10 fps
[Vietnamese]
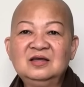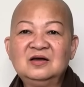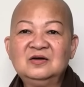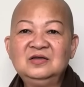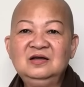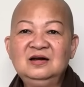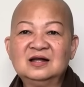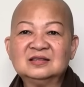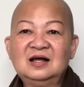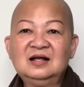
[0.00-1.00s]
thì coi như
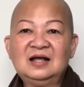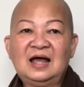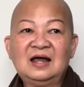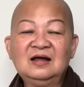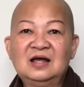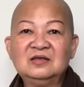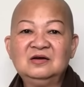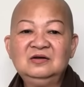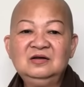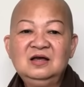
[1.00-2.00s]
là tất cả là
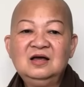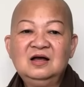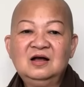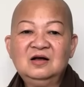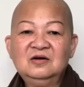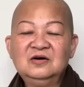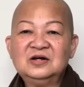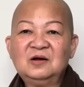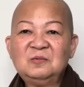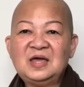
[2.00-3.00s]
những à,
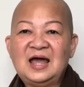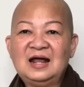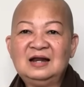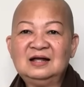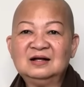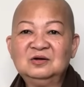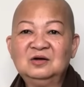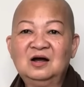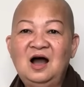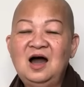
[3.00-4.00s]
người trong nhà là
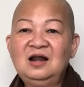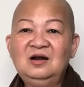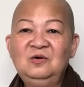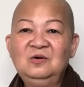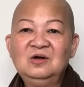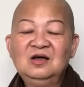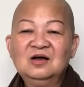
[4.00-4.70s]
hết luôn.